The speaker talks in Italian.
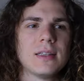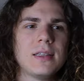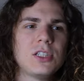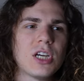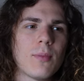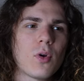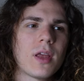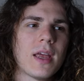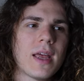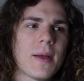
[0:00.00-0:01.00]
diciamo
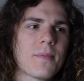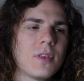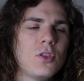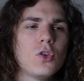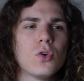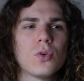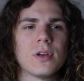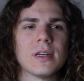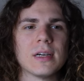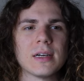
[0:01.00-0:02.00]
che
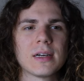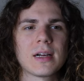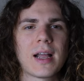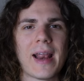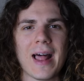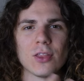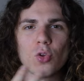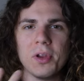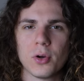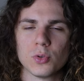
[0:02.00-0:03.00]
non
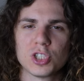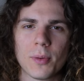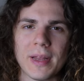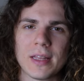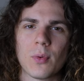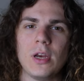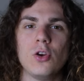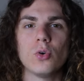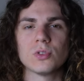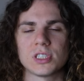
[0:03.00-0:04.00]
creandoli consciamente, quindi
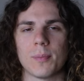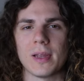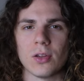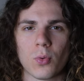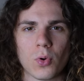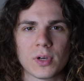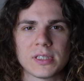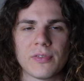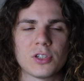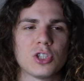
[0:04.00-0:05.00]
non sapendo quello che
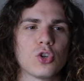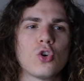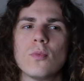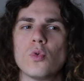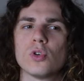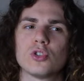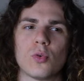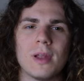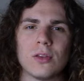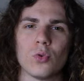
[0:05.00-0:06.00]
stai facendo come uno
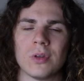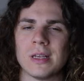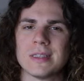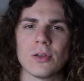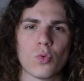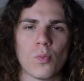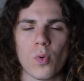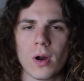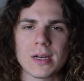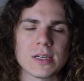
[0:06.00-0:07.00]
strumento utilizzato un
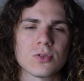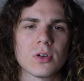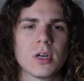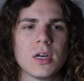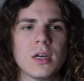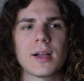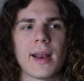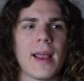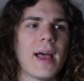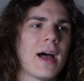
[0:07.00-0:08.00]
po' a caso,
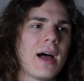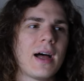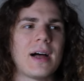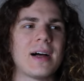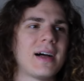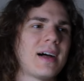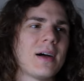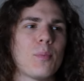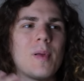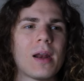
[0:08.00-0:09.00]

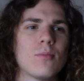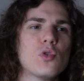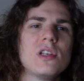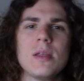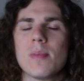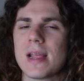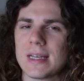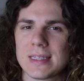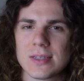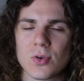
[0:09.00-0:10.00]
crea per
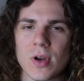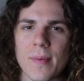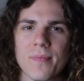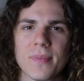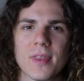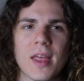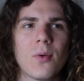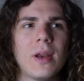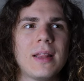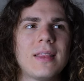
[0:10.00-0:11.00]
moltiplicazione e
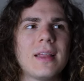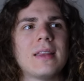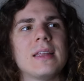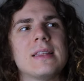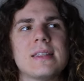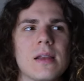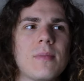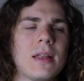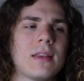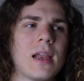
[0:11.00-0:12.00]
quindi
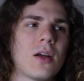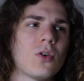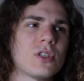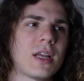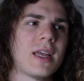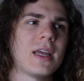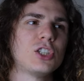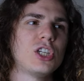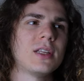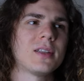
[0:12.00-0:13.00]
tendenzialmente le cose che
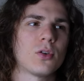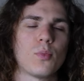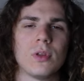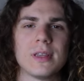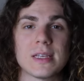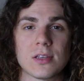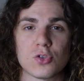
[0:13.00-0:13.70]
ci entrano più in testa